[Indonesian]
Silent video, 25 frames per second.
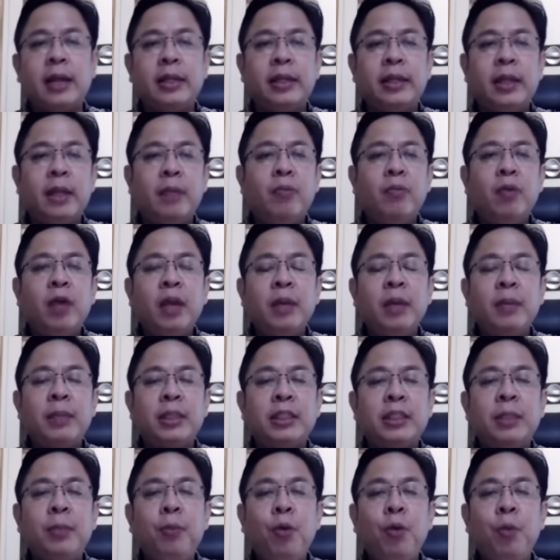yang mungkin
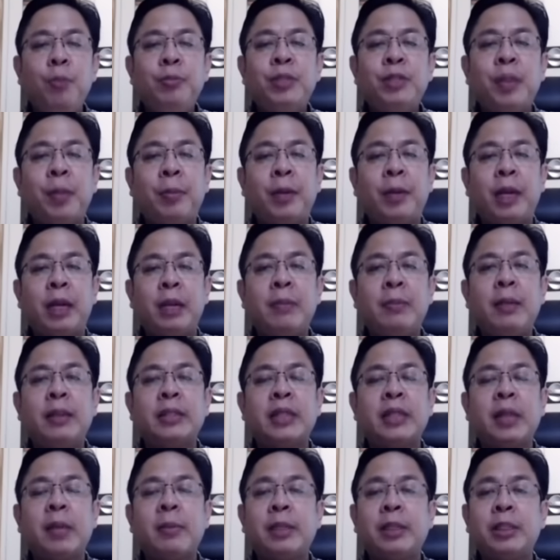masih belum bisa menerima,
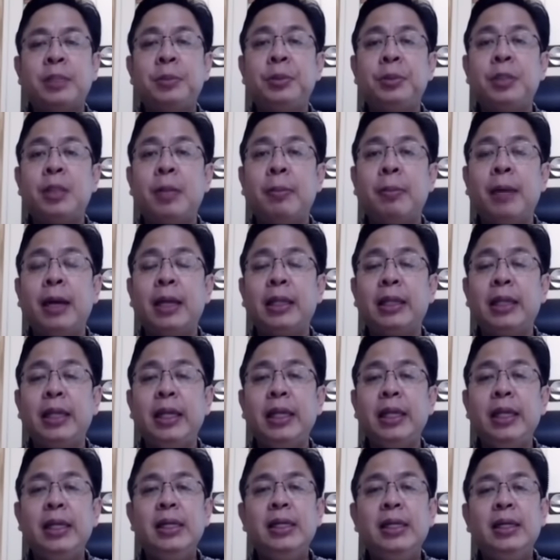saya masih bisa
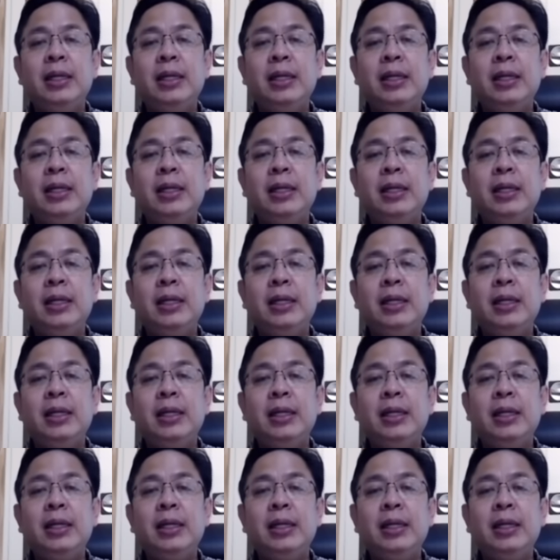mengerti.